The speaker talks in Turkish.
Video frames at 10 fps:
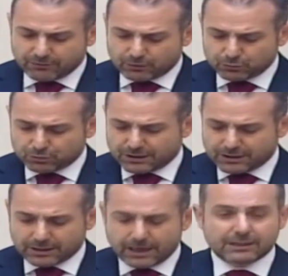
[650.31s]
ve
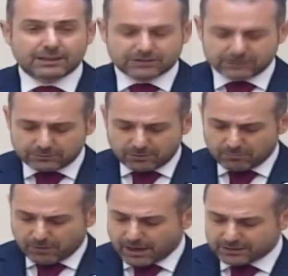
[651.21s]
Türkiye'deki herkesin
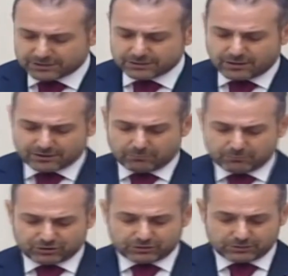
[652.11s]
beğenisini
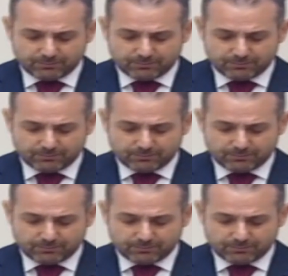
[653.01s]
kazanmıştır.